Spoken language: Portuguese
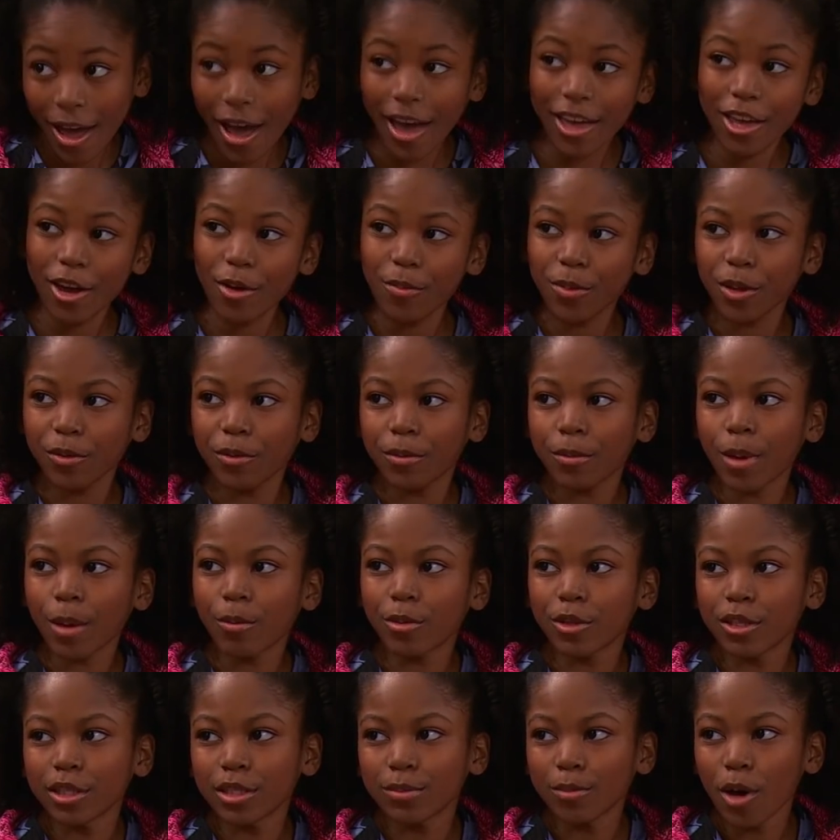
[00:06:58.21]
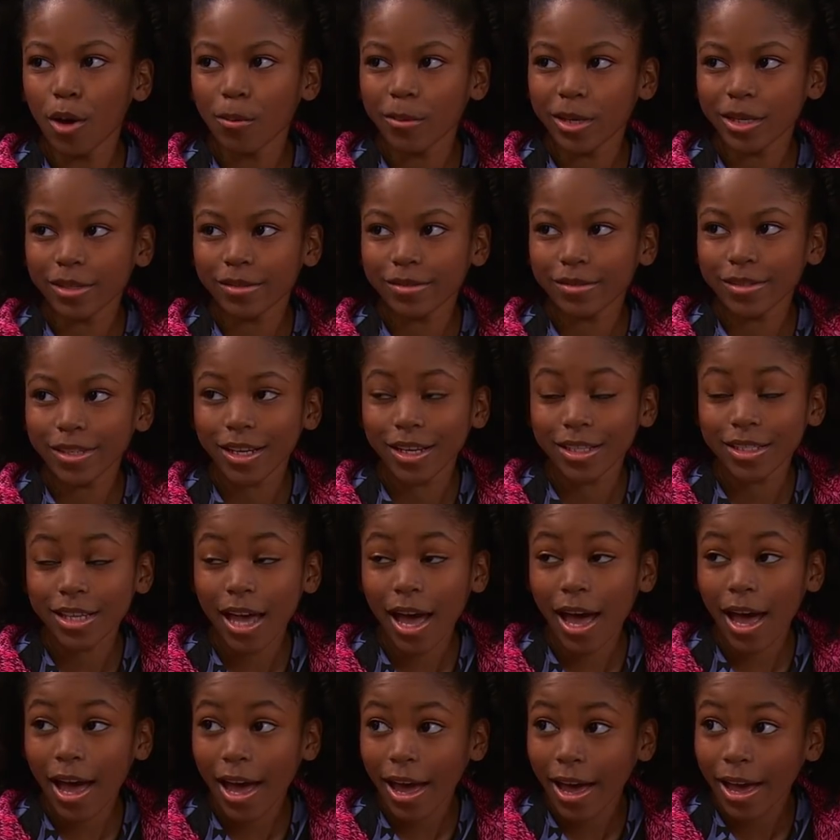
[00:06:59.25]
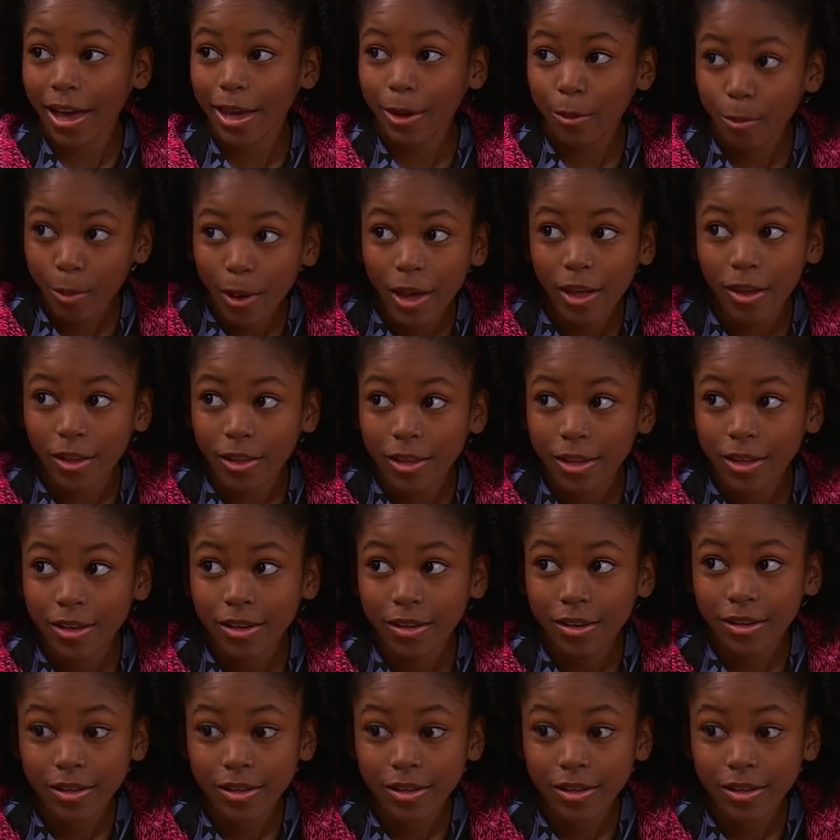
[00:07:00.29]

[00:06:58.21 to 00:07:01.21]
espero que se lembrem desse momento, porque eu vou.